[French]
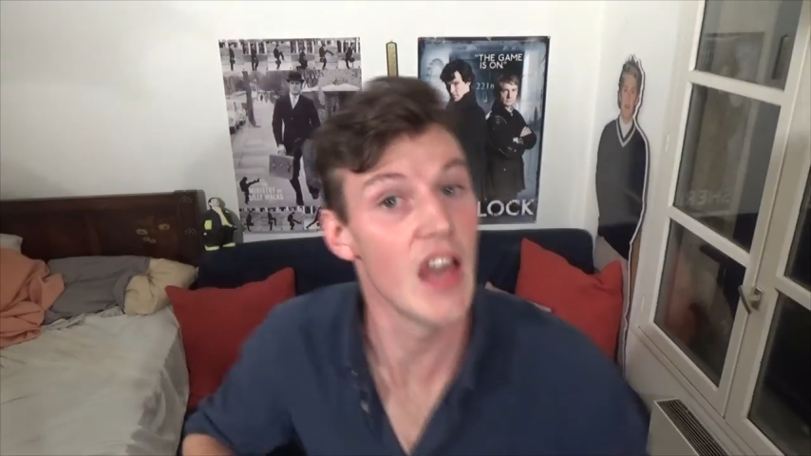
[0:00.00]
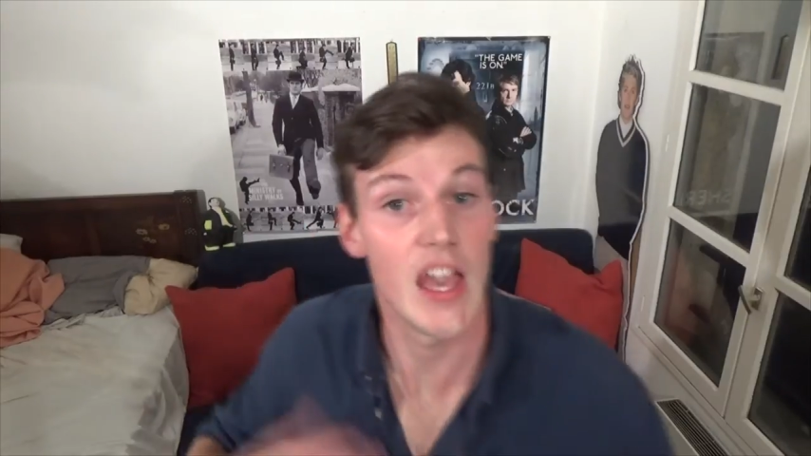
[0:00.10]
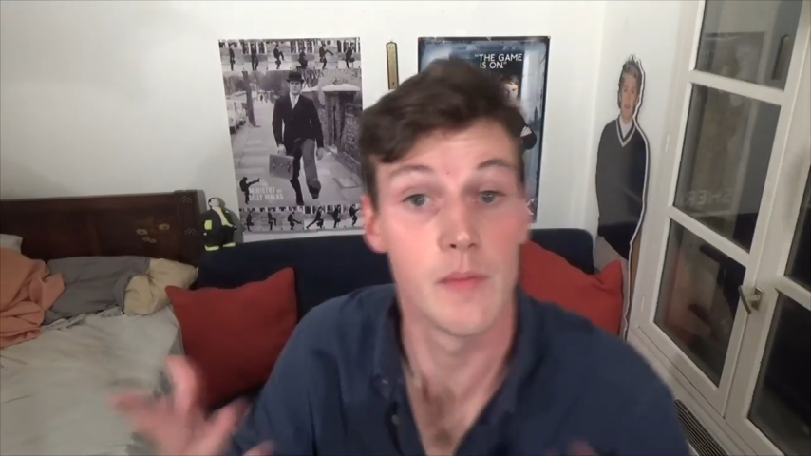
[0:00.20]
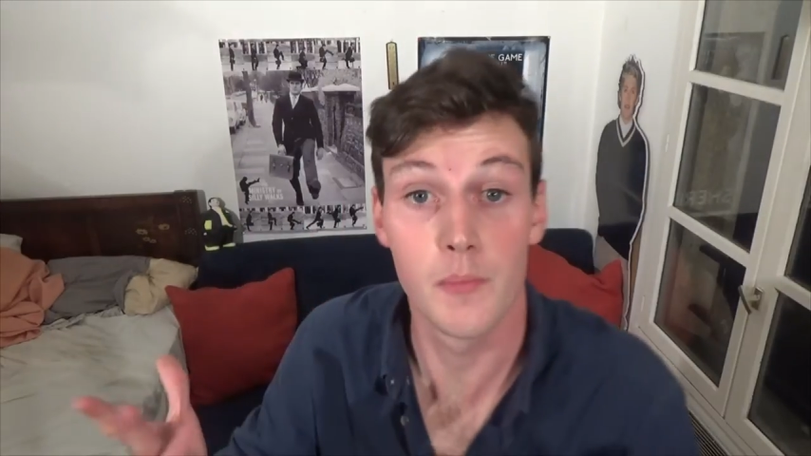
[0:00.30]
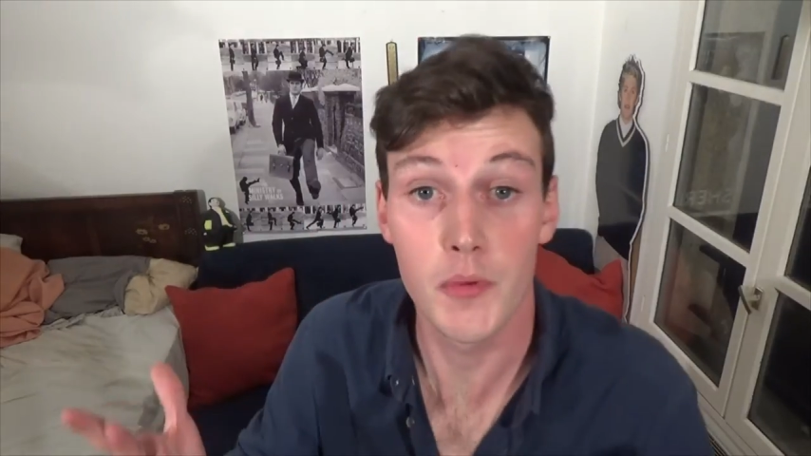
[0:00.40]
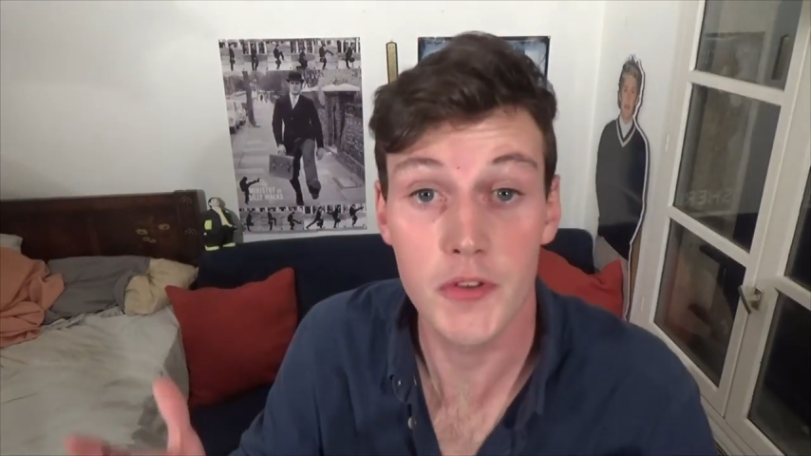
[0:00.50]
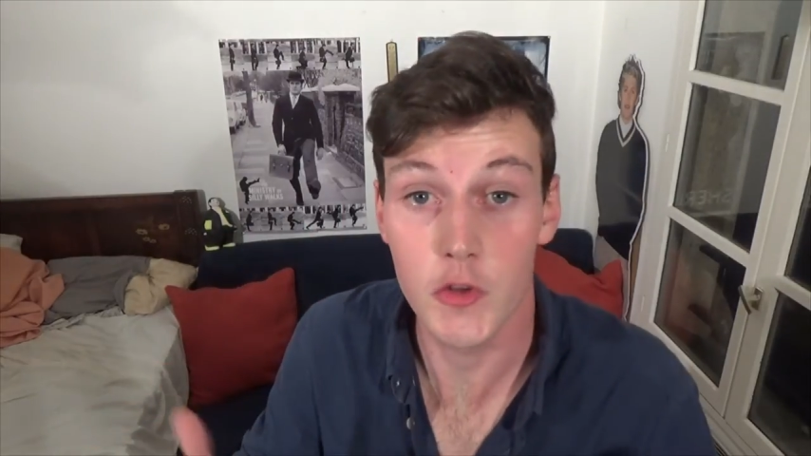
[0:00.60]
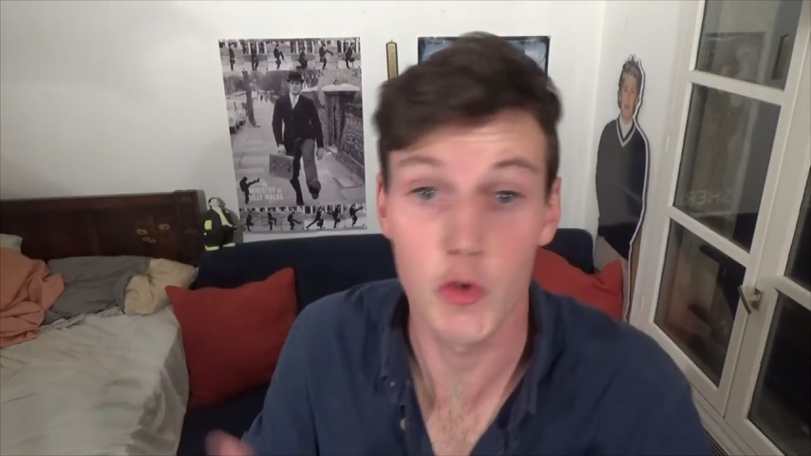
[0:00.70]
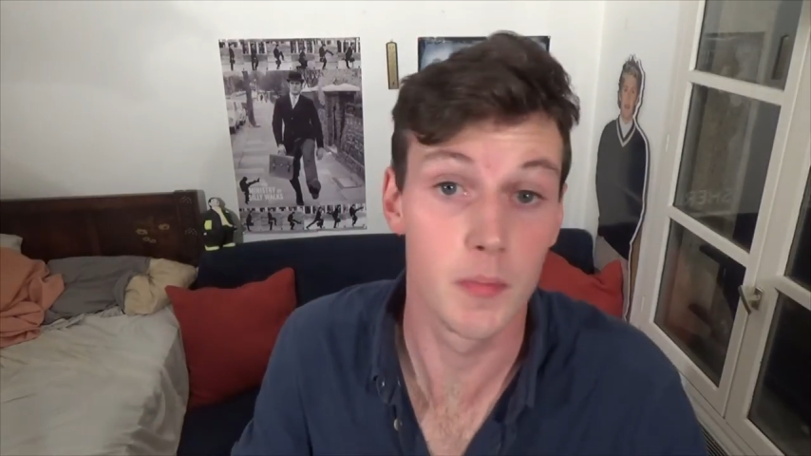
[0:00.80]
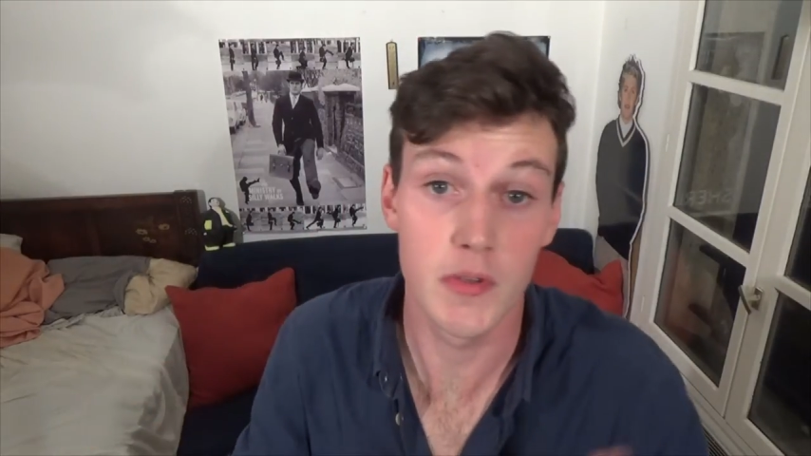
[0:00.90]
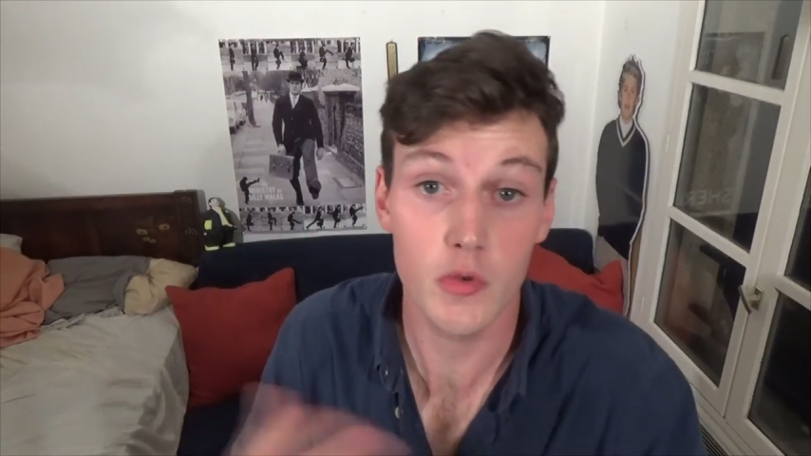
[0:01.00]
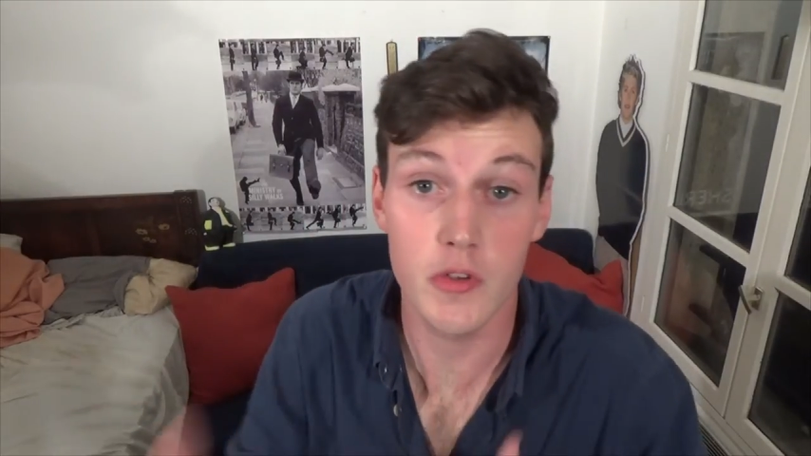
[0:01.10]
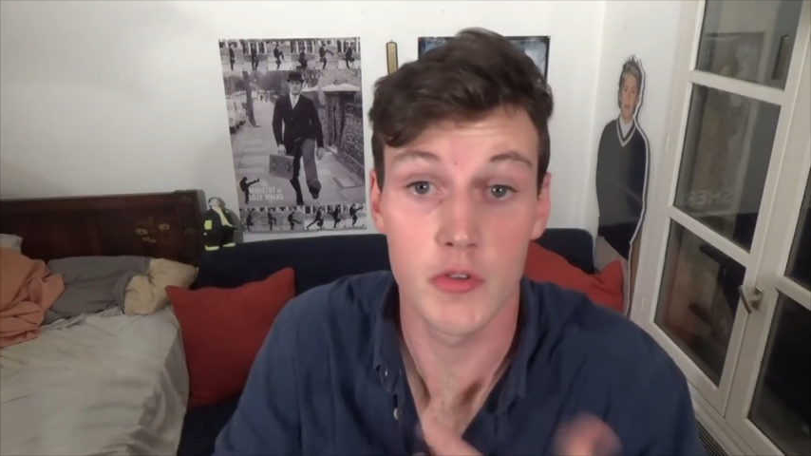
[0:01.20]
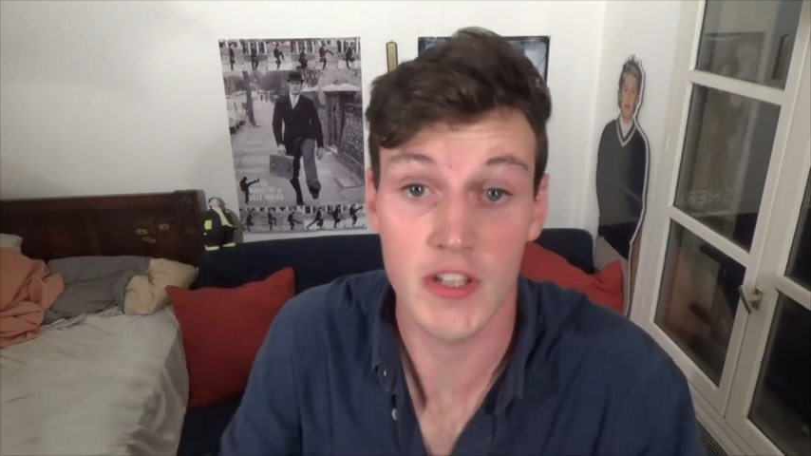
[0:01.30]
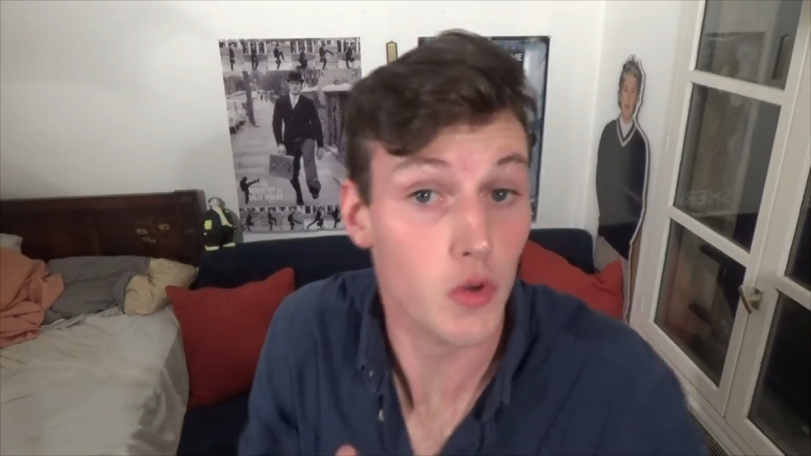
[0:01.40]
Et puis tu bidouilles
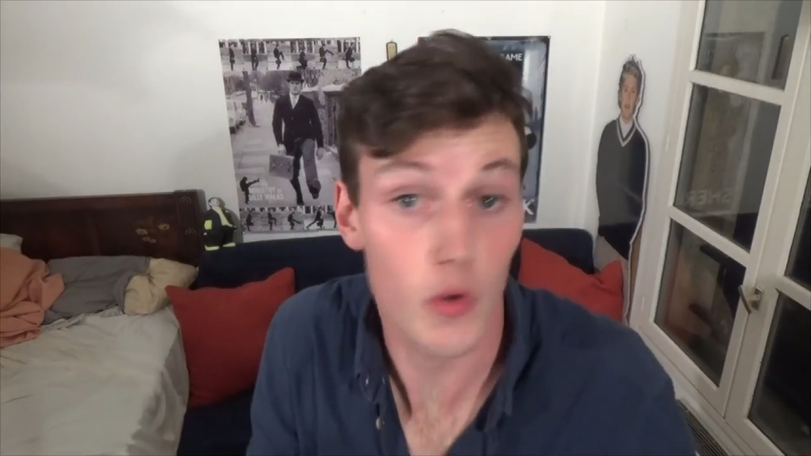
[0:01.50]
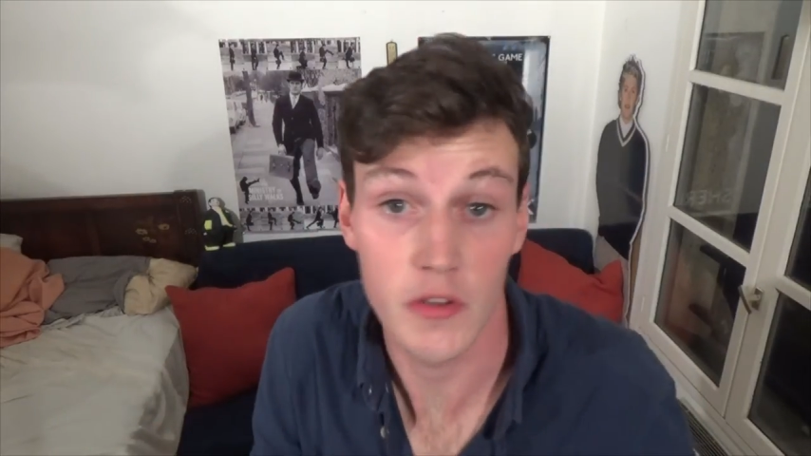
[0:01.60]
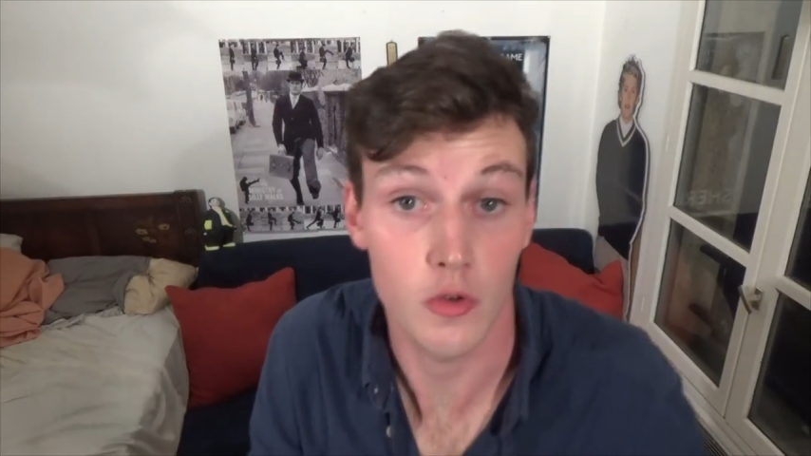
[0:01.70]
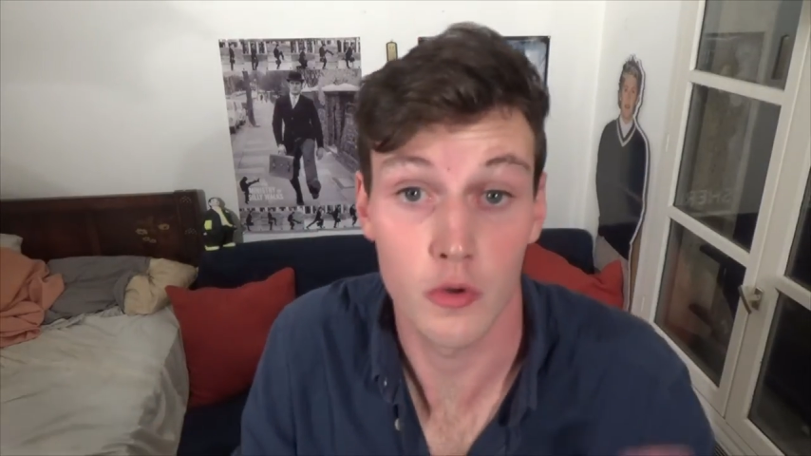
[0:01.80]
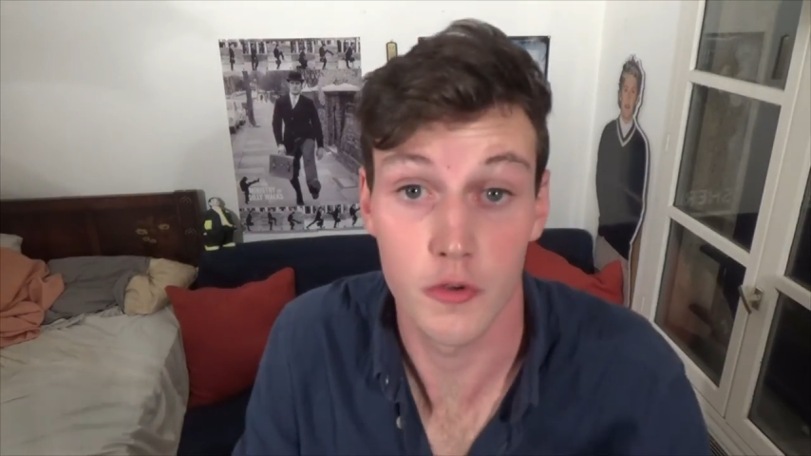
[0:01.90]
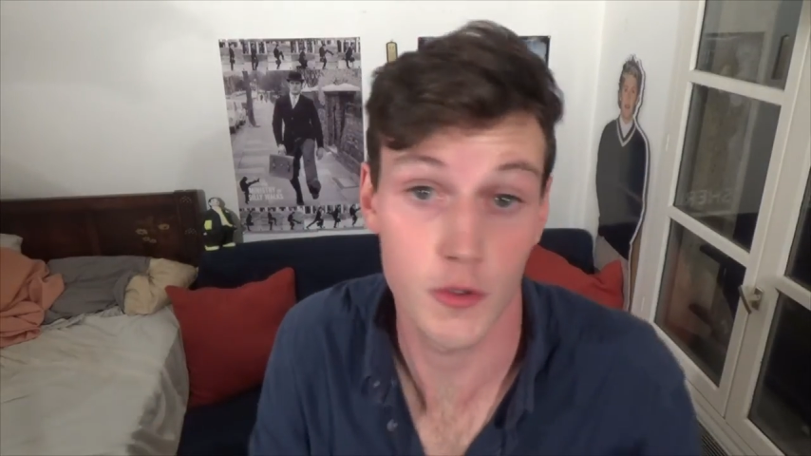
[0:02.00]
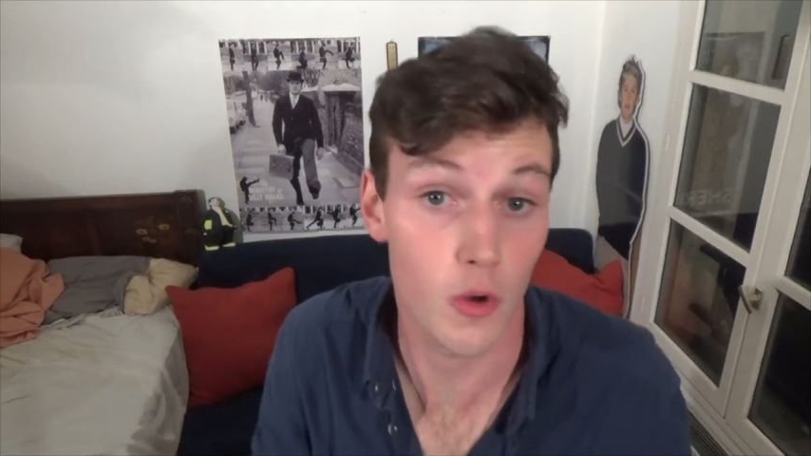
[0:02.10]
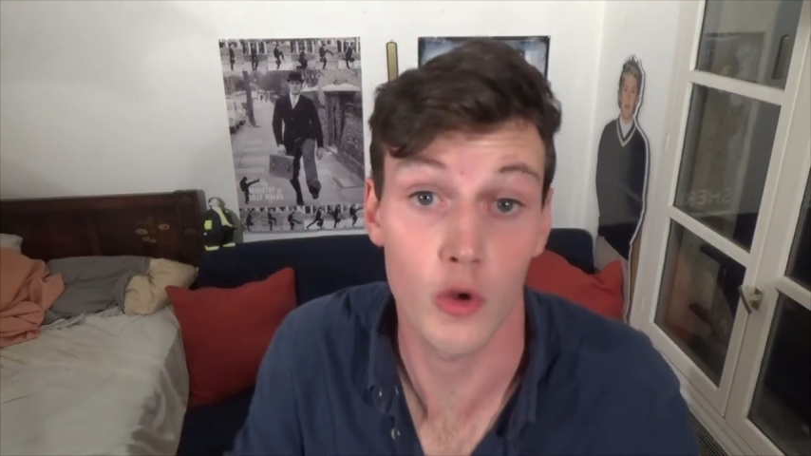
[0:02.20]
une intro et une conclusion